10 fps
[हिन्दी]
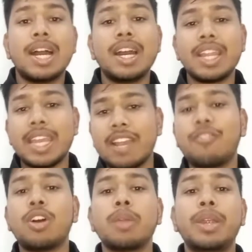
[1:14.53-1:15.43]
हर
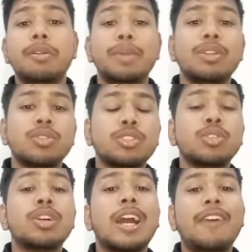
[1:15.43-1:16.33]
एक फॉर्मेट में
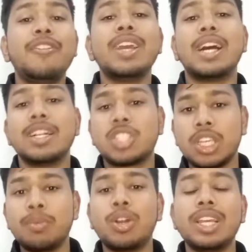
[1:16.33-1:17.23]
दोस्तों काफी
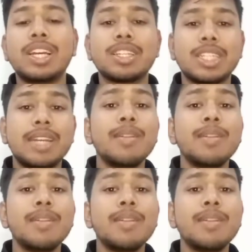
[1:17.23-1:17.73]
अच्छी बॉलिंग करते